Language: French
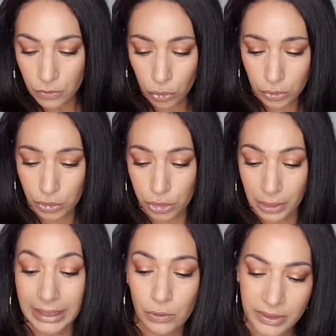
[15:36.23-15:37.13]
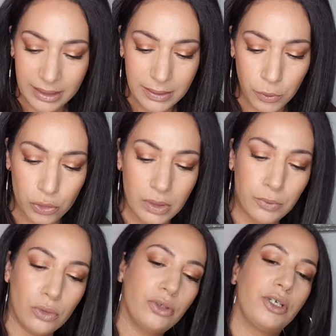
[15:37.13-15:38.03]
Donc, et le dernier produit
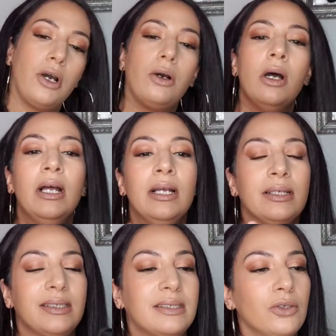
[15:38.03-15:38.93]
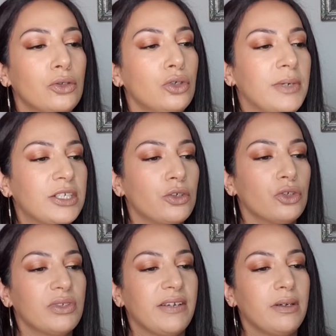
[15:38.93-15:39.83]
pour le corps, c'est ce gommage que
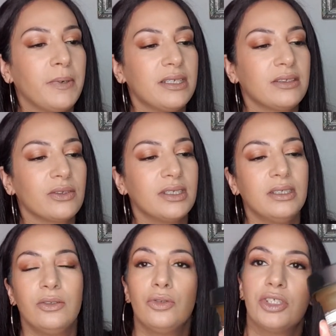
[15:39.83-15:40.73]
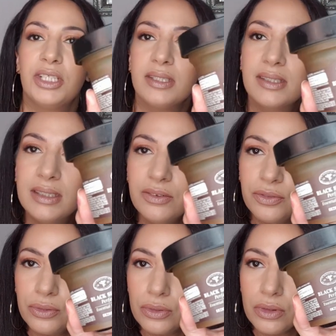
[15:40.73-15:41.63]
je vous avais présenté de chez Skin
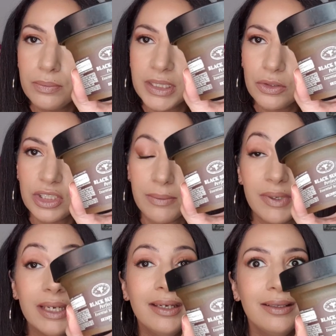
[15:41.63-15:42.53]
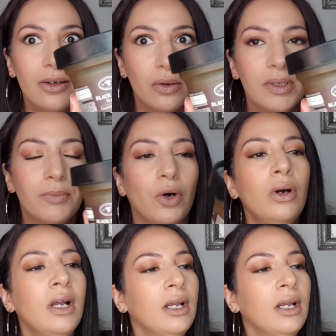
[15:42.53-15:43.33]
Food, mais que j'aime énormément.